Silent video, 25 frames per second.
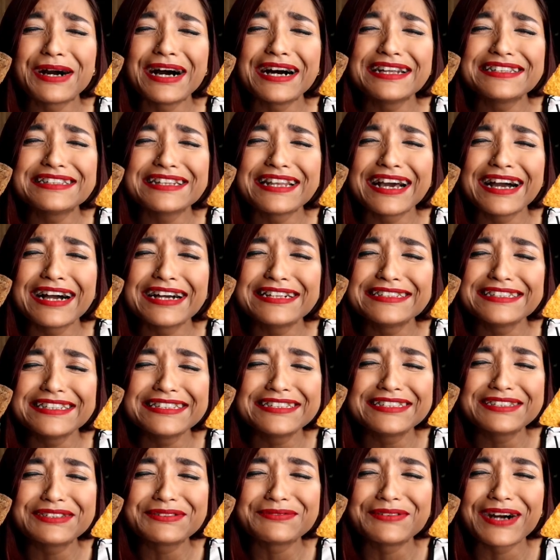स्वाद रहा
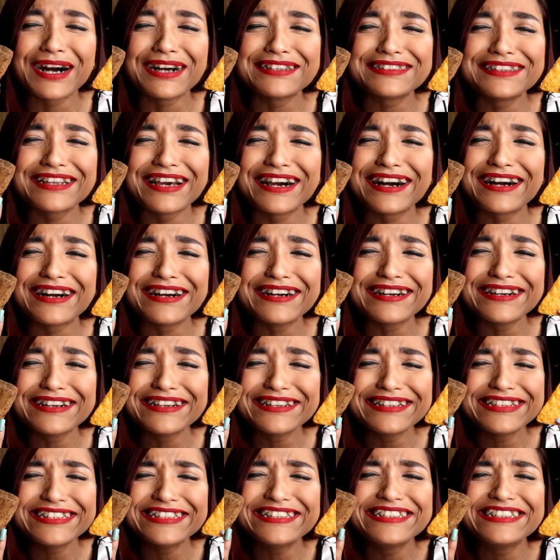जी स्वाद रहा
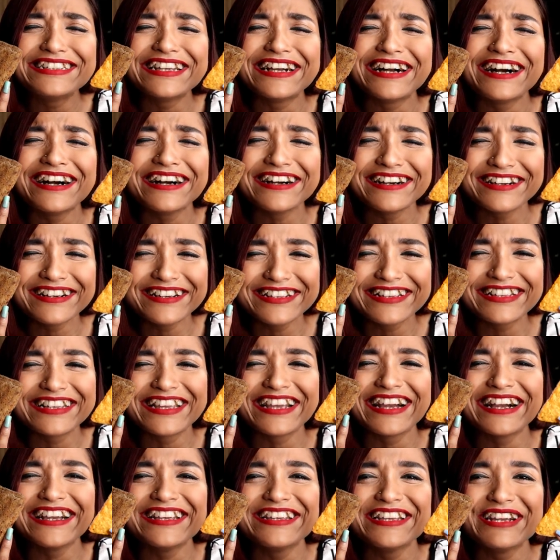या
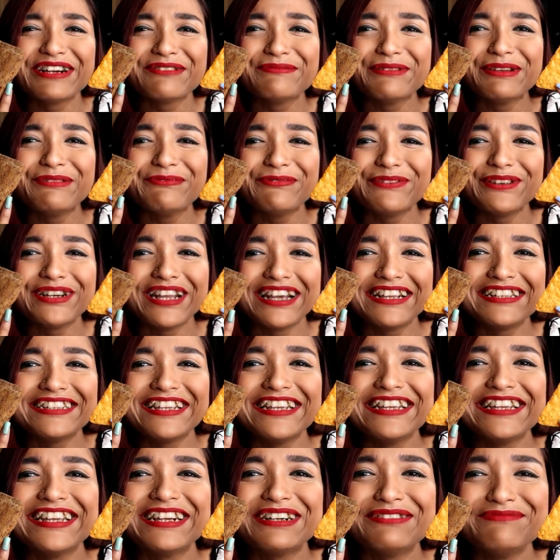क्या यमी फूड है
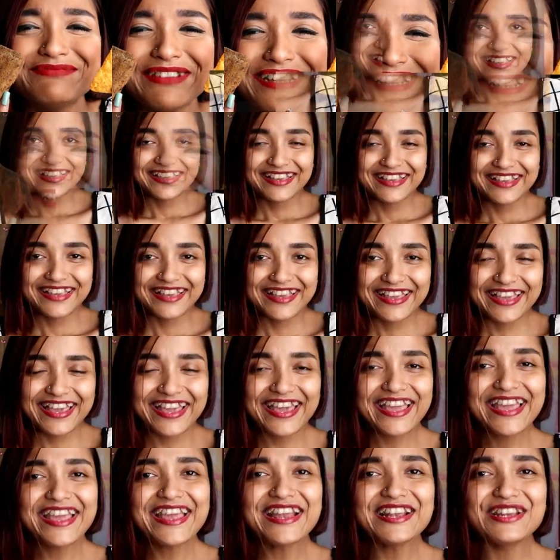जी यमी
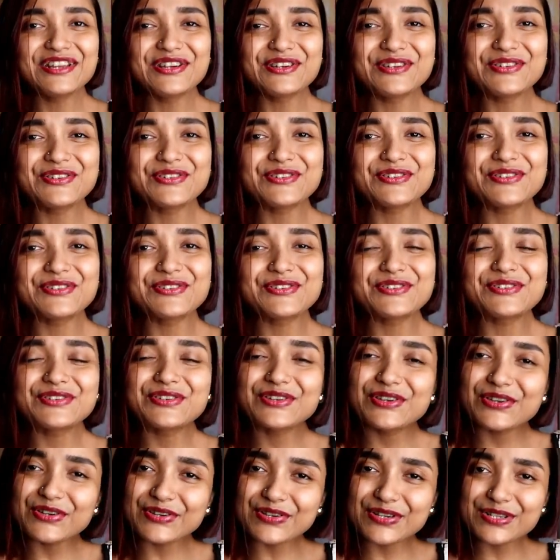हेलो
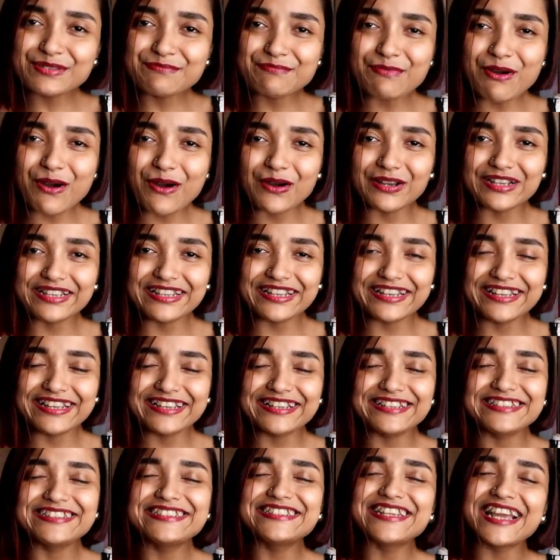गो गुड
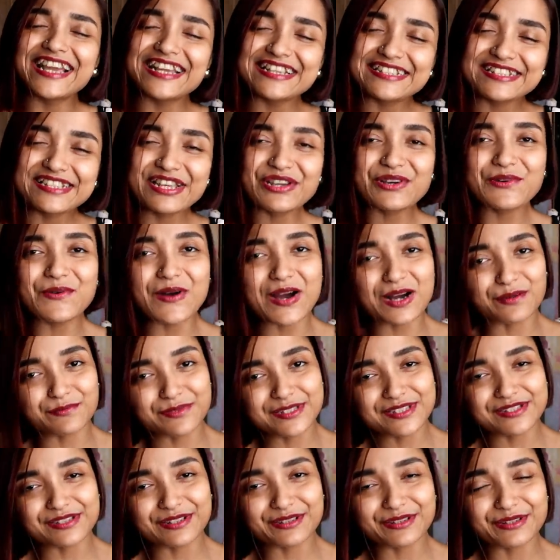मॉर्निंग कैसे हो
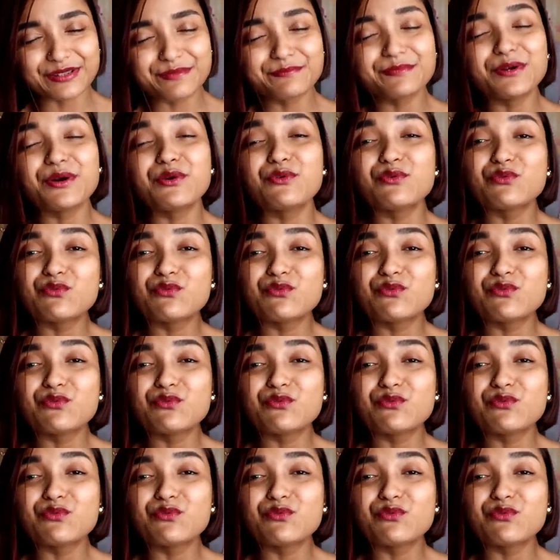आप सब